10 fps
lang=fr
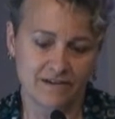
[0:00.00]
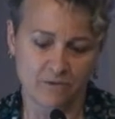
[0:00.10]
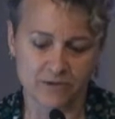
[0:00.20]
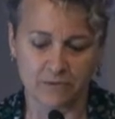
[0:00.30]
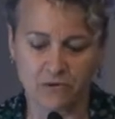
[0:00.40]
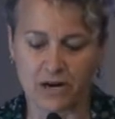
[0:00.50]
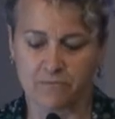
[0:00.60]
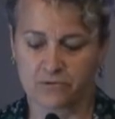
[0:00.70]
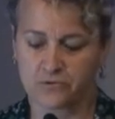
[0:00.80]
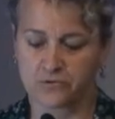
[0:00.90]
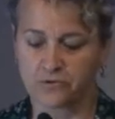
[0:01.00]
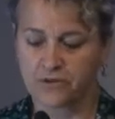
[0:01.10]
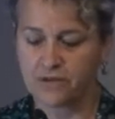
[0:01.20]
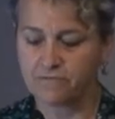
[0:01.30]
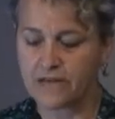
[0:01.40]
contribuent à la production de
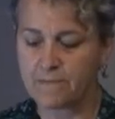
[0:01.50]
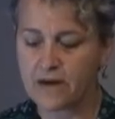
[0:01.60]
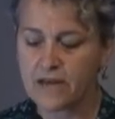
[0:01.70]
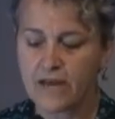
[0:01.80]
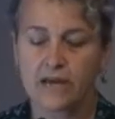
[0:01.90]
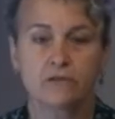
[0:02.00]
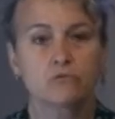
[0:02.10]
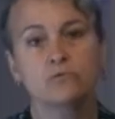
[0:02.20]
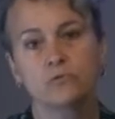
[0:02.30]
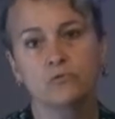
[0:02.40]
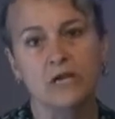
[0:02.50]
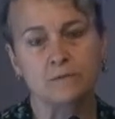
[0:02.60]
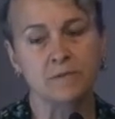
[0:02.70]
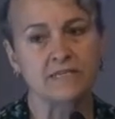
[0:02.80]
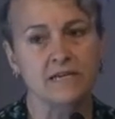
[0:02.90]
données, évidemment, et tous les
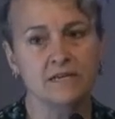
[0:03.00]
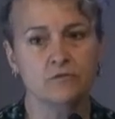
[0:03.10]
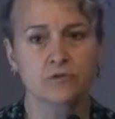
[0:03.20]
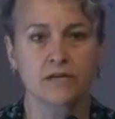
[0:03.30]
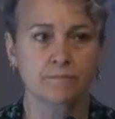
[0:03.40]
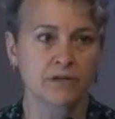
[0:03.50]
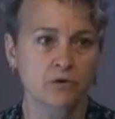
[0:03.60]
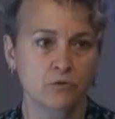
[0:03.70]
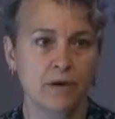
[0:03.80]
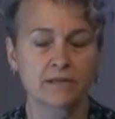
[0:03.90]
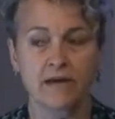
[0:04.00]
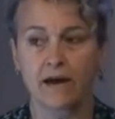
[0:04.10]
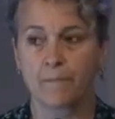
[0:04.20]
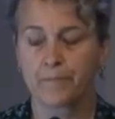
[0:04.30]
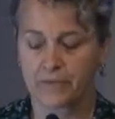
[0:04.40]
spécialistes du traitement
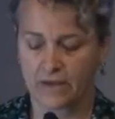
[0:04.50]
documentaire.